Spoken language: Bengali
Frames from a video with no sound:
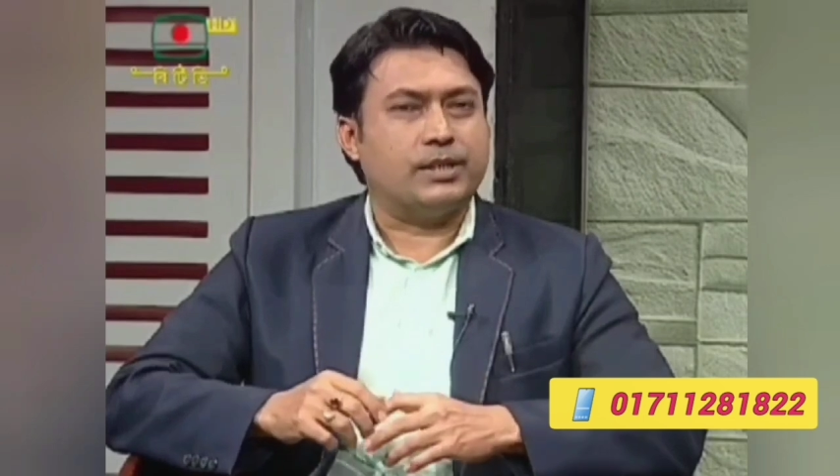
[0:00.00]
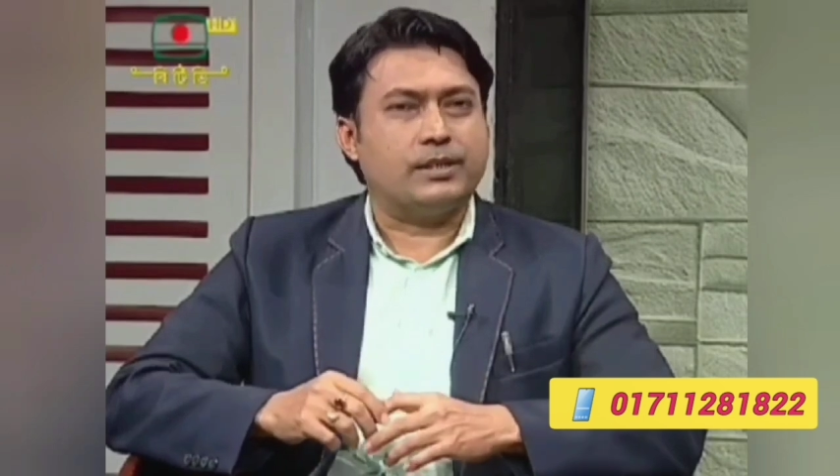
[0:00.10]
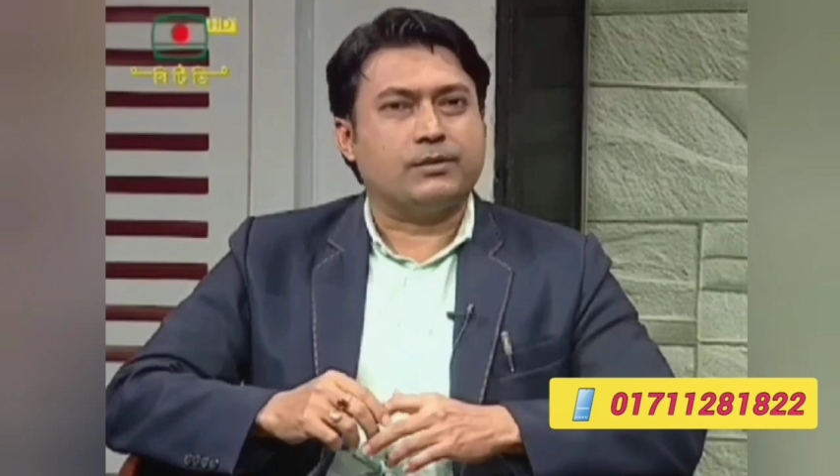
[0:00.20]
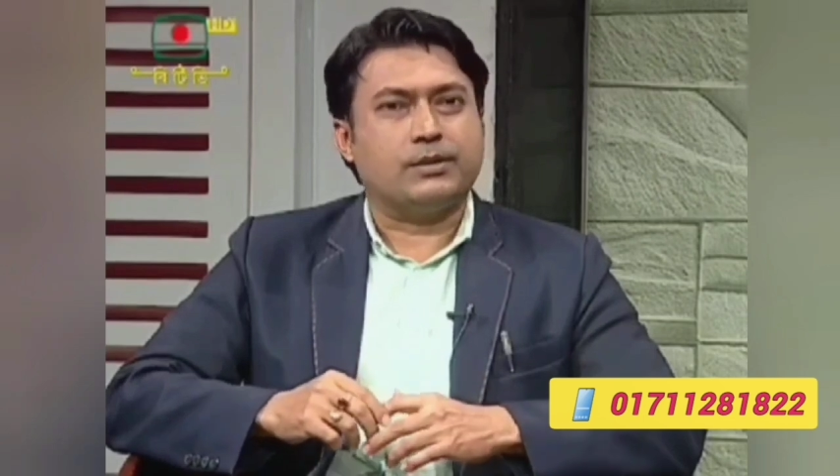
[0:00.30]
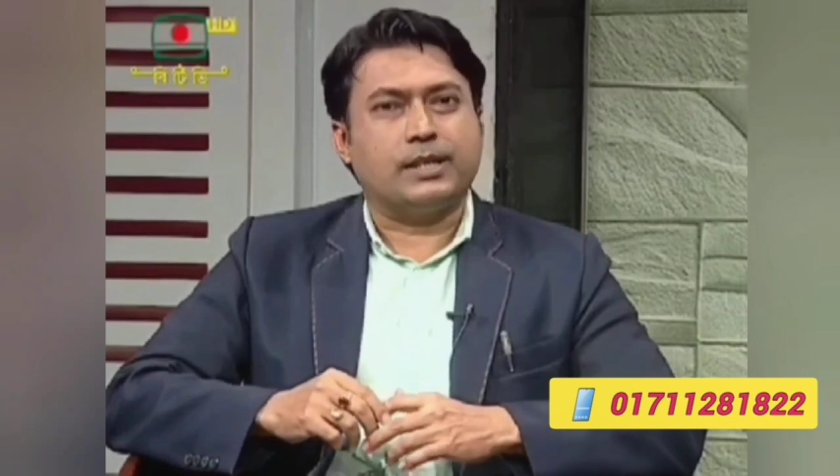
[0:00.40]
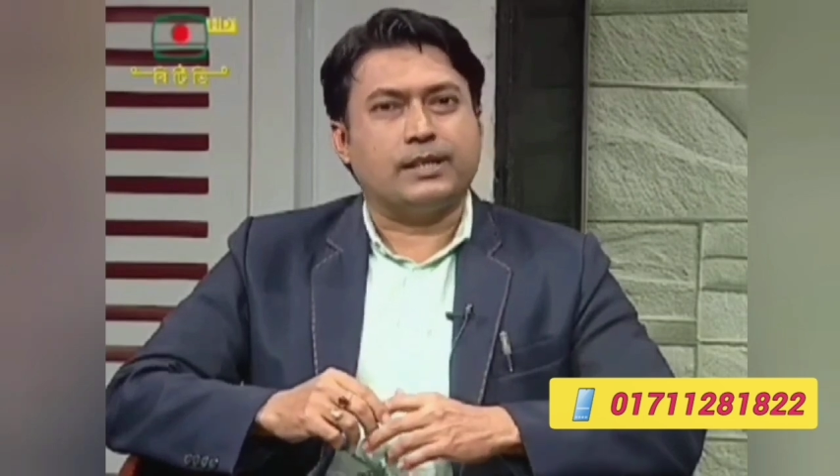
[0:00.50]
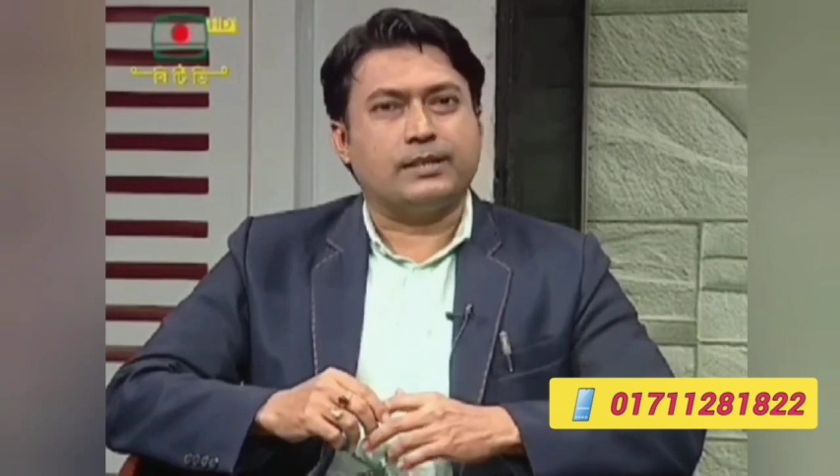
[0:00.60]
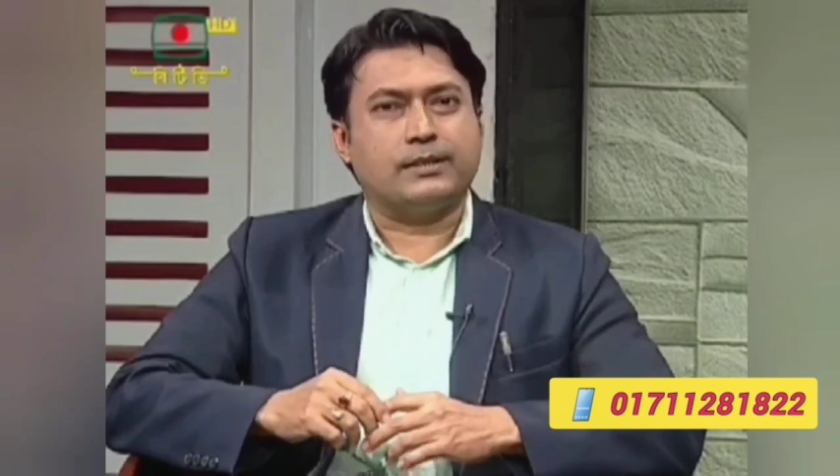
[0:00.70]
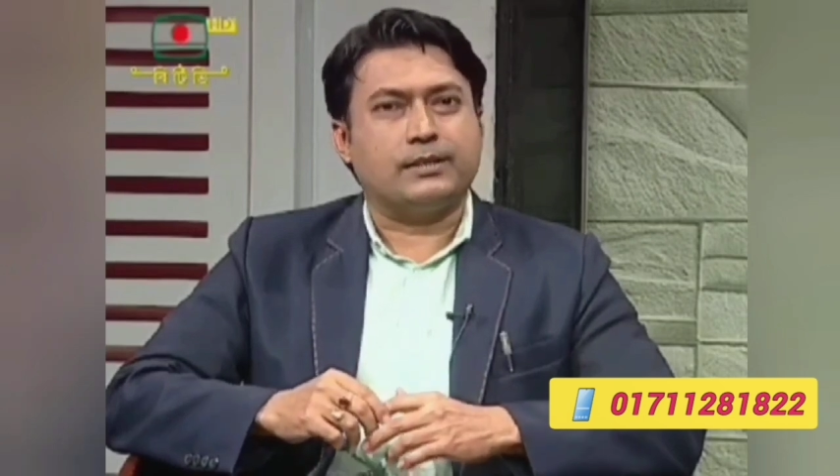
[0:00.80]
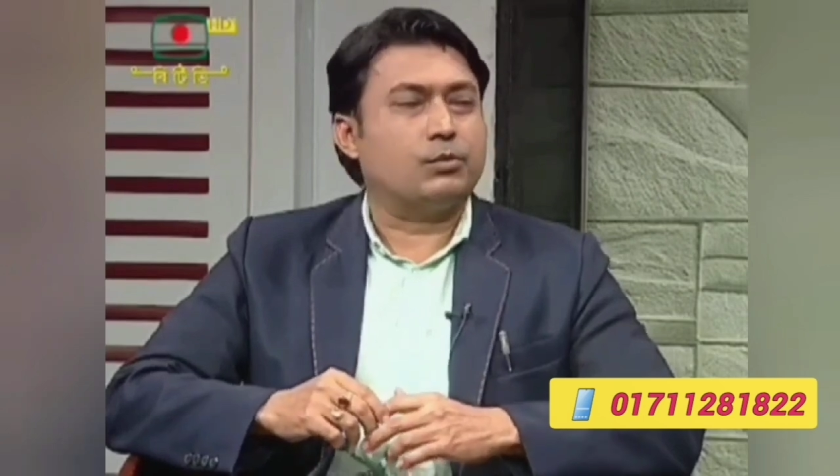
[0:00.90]
নিয়ে দেখা
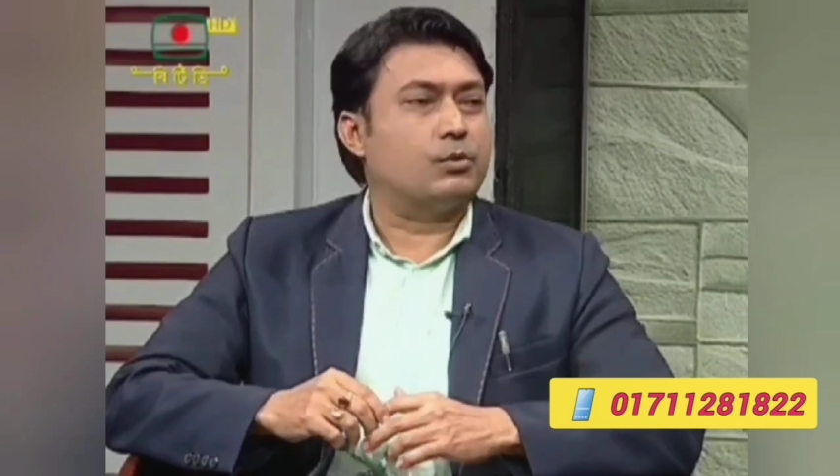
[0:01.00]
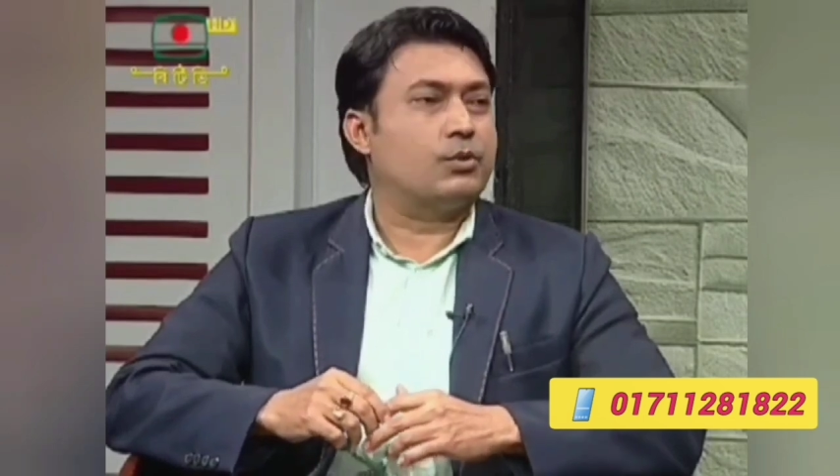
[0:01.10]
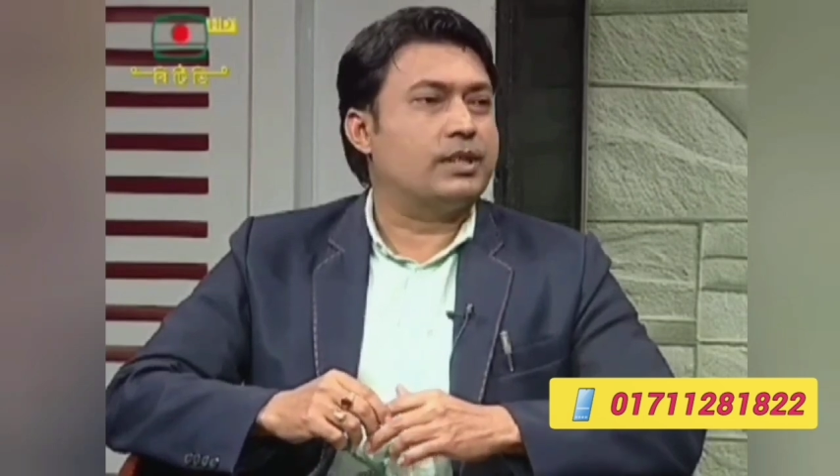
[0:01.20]
যায় যে উদ্যোগ